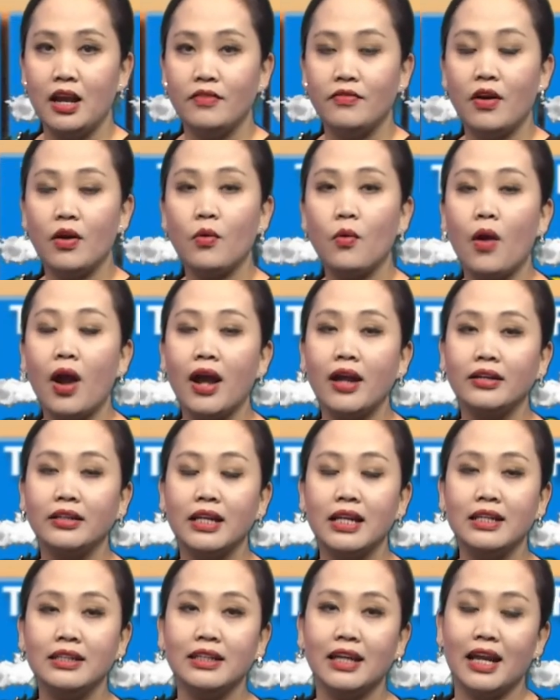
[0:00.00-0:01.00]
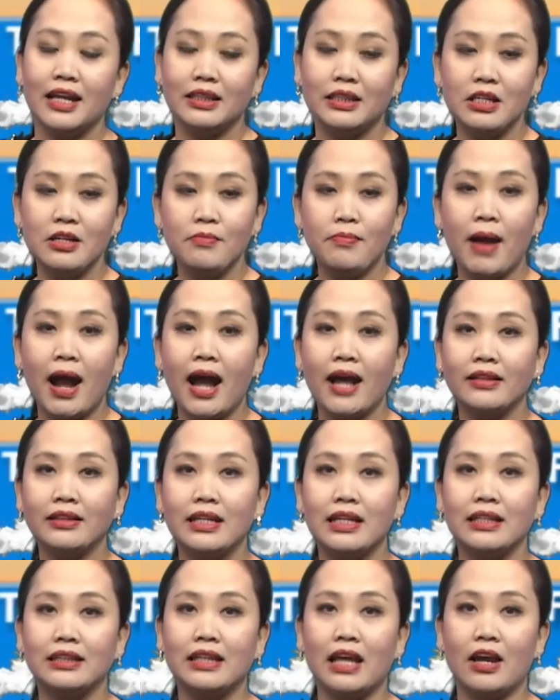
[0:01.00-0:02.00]
Và qua đến ngày thứ ba
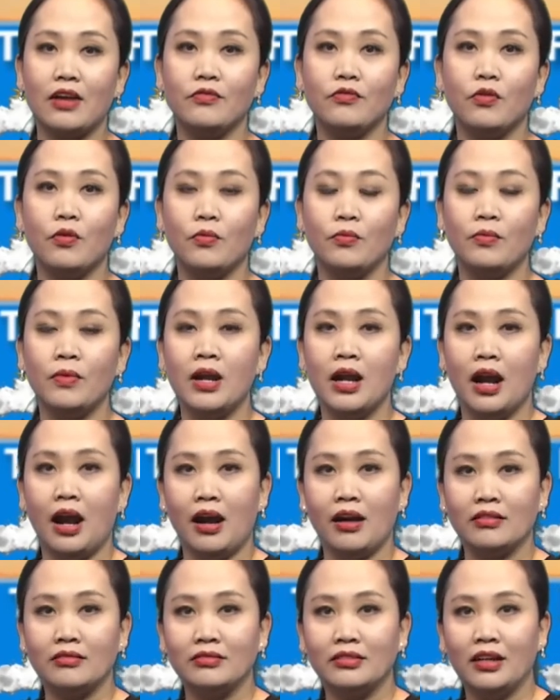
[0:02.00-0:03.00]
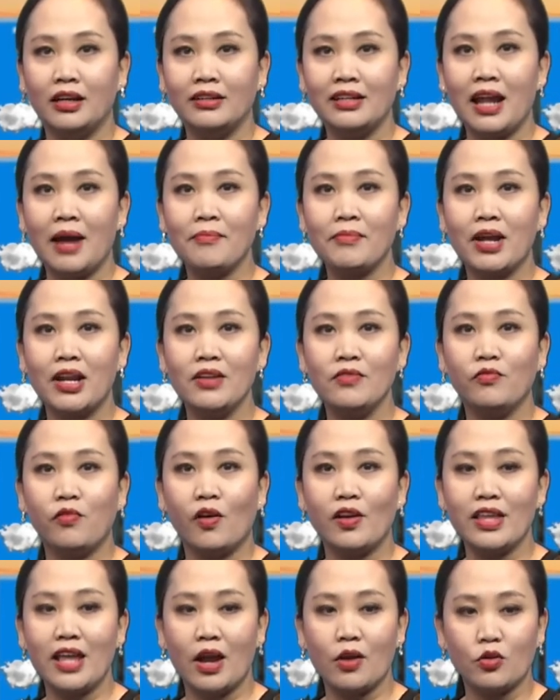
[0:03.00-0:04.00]
thì tại vùng ở ờ, Nam
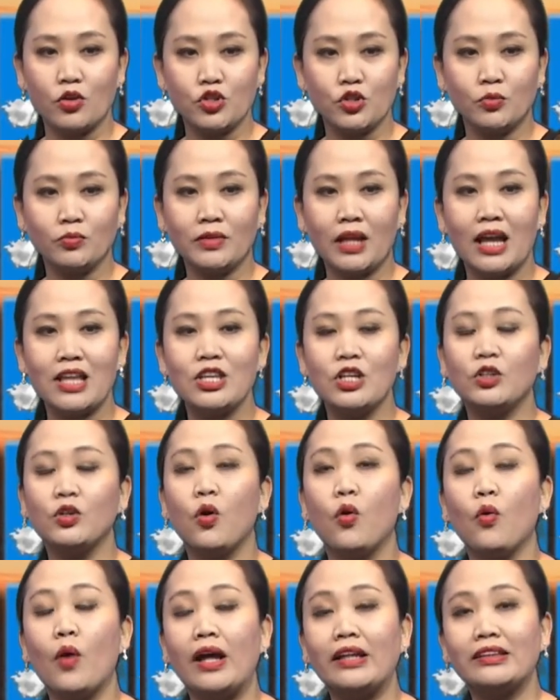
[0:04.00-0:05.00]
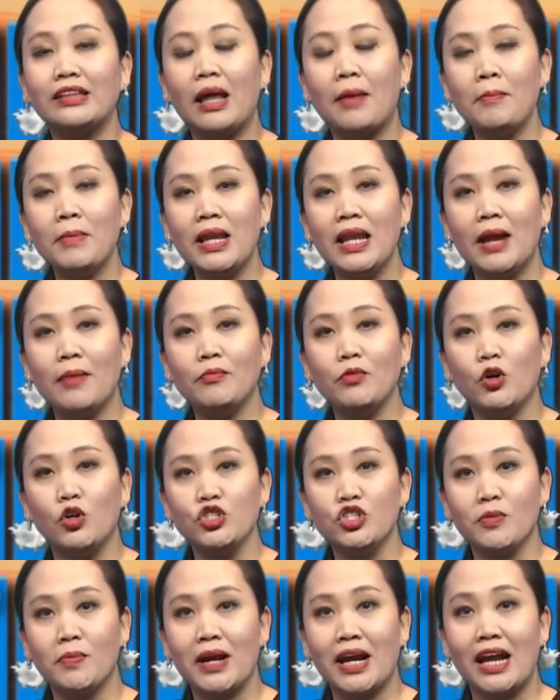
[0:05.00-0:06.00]
California của chúng ta nhiệt độ khoảng 85 độ
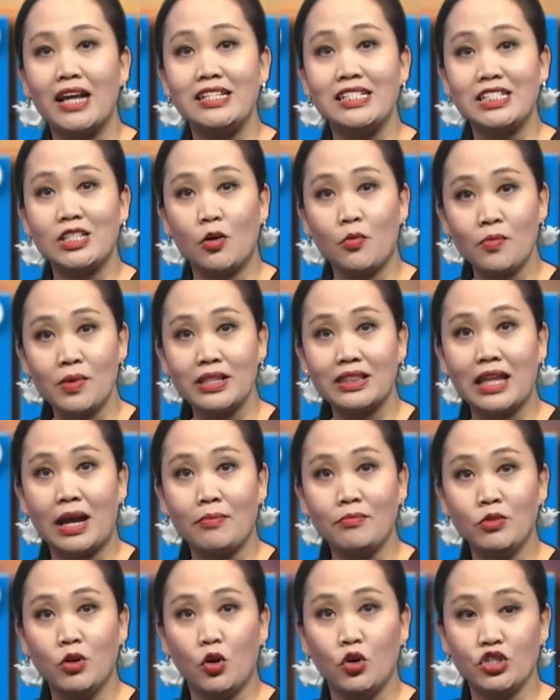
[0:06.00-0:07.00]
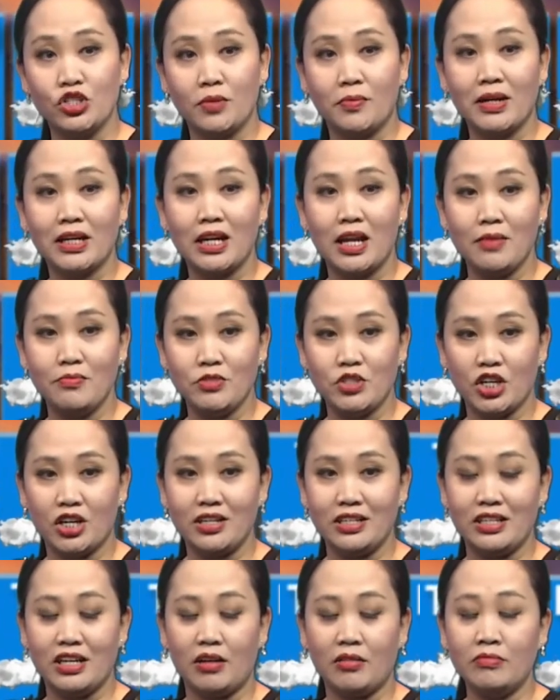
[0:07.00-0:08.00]
cho ban ngày, 68 độ cho ban đêm,
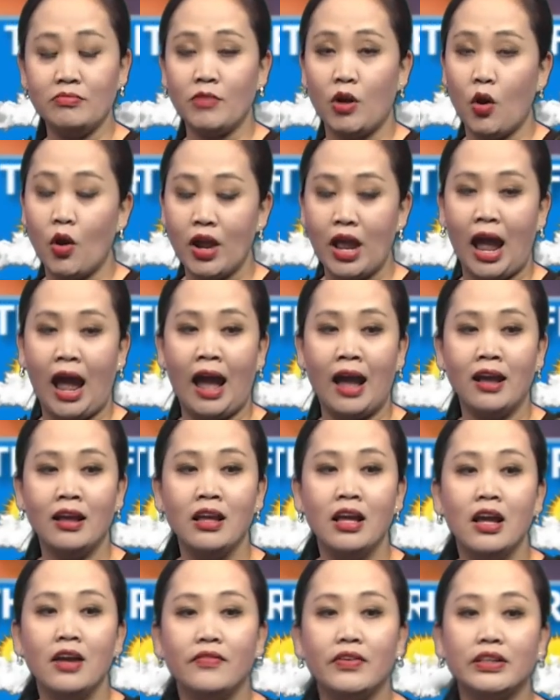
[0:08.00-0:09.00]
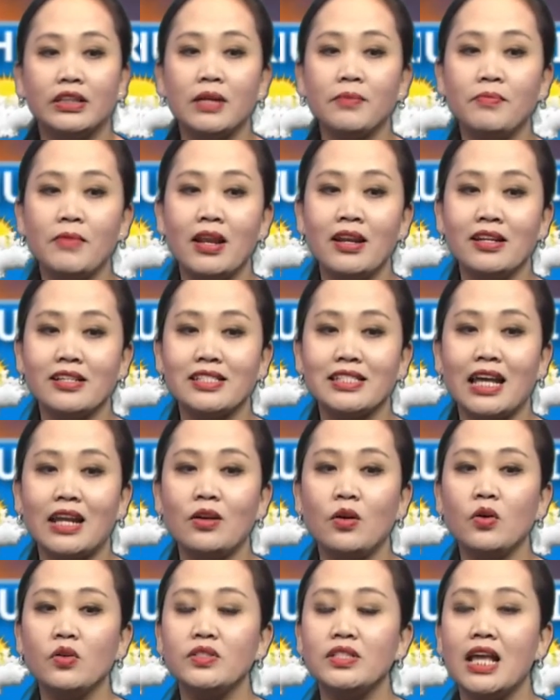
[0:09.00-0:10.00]
trời nóng oi ả. Và tiếp đến là San
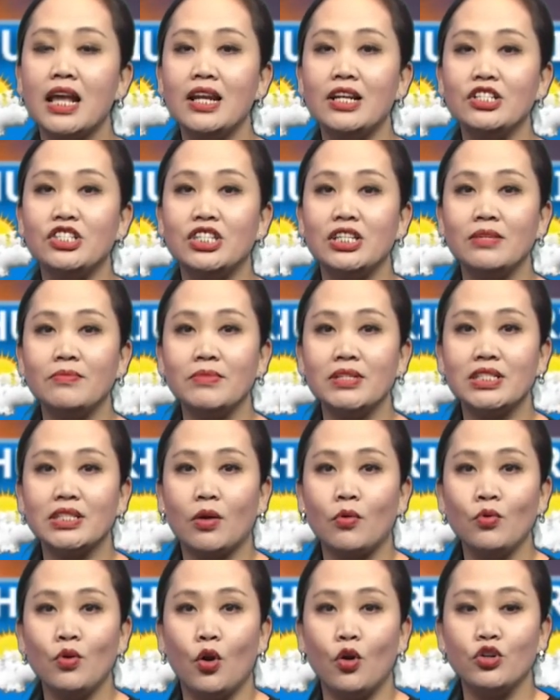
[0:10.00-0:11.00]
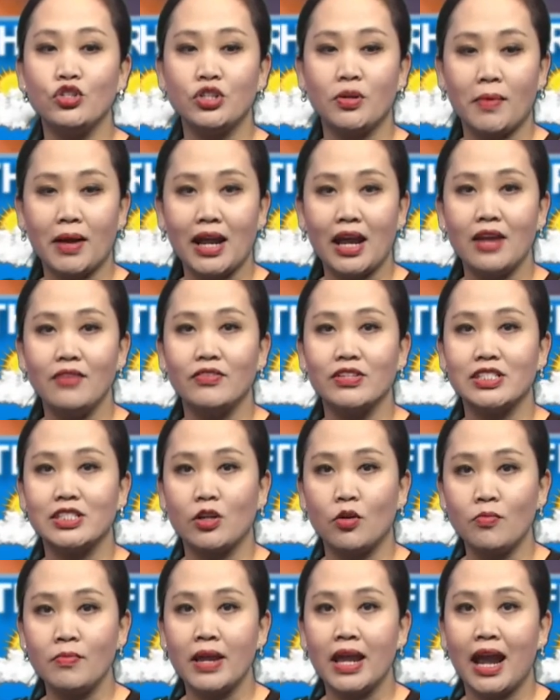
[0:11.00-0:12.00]
Jose là 96 độ cho ban ngày và
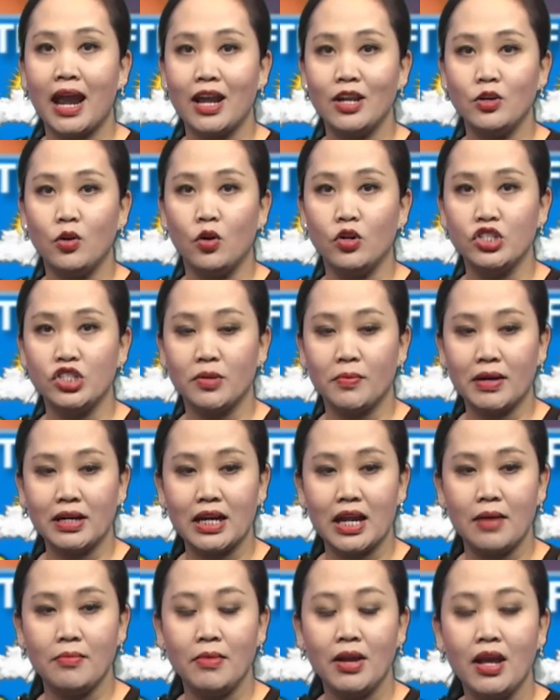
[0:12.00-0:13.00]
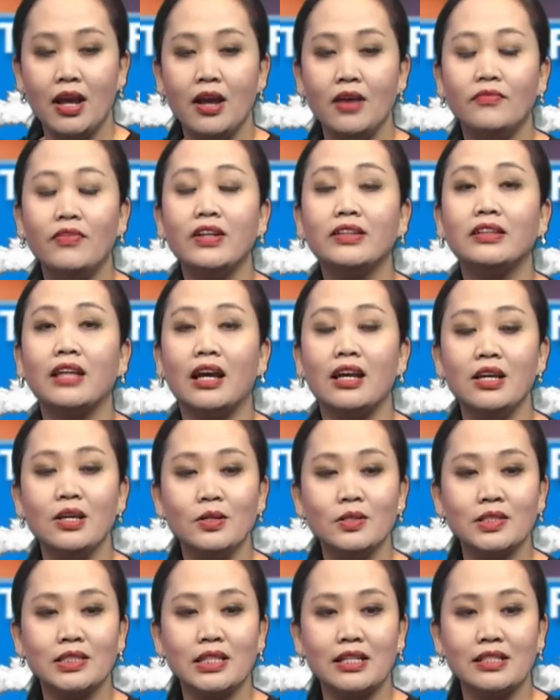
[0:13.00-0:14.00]
62 độ cho ban đêm. Và tại
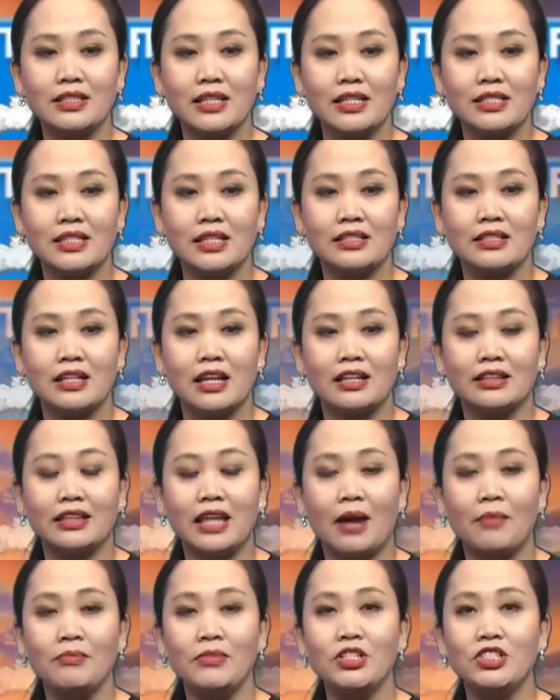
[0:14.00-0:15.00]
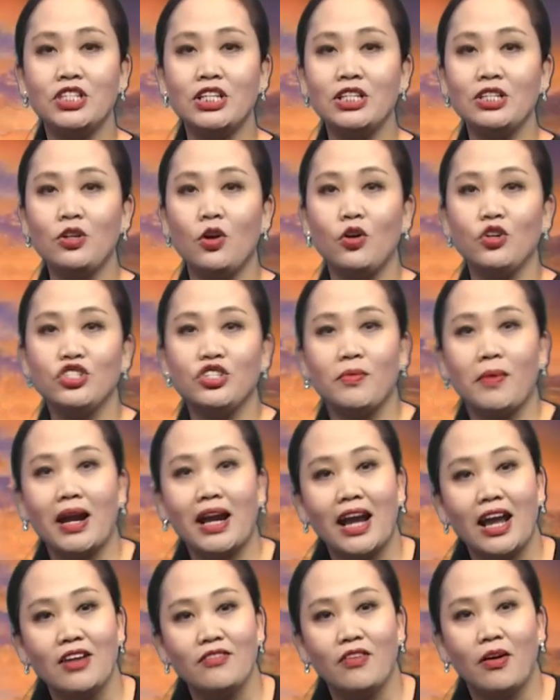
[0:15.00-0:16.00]
Houston, Texas là 89 độ cho ban
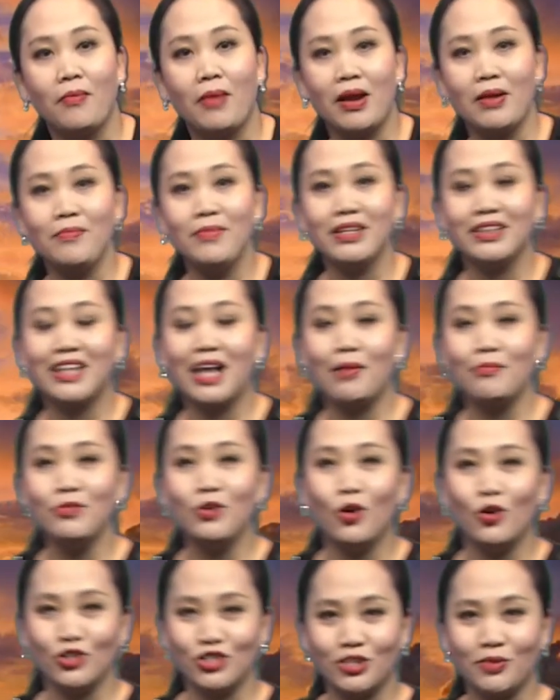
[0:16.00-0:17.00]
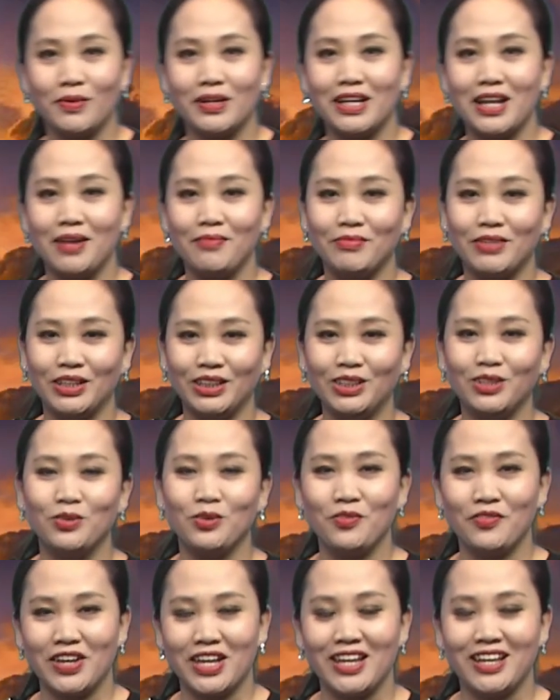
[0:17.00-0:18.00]
ngày và 78 độ cho ban đêm. Kính thưa
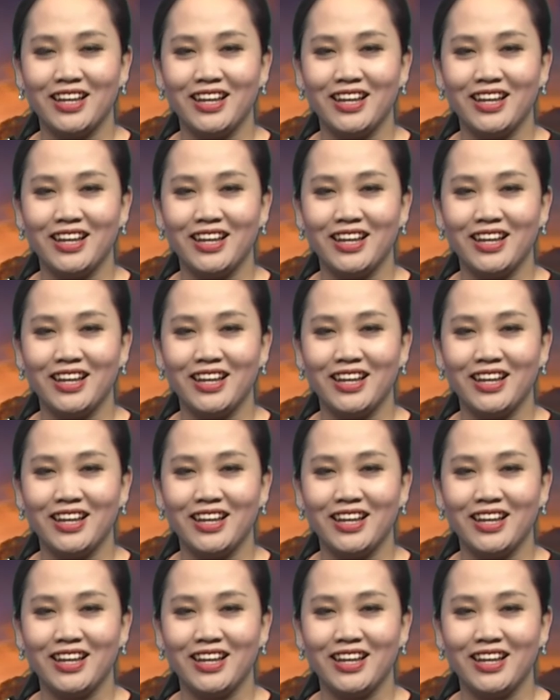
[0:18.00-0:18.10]
quý vị.